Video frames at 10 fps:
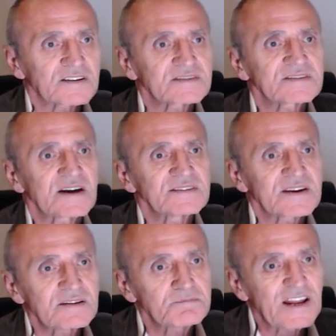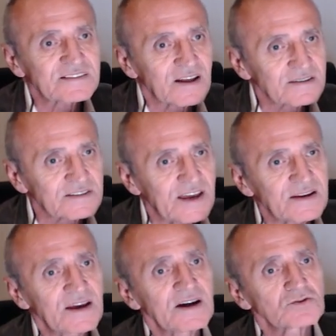isteyenlerin bilet alırken
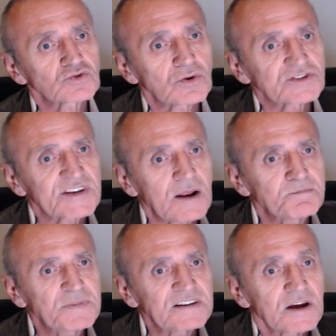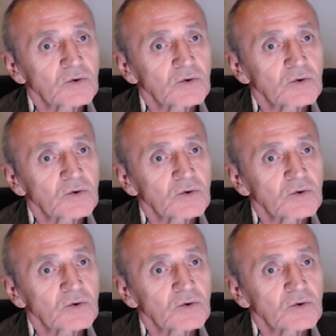sosyal bir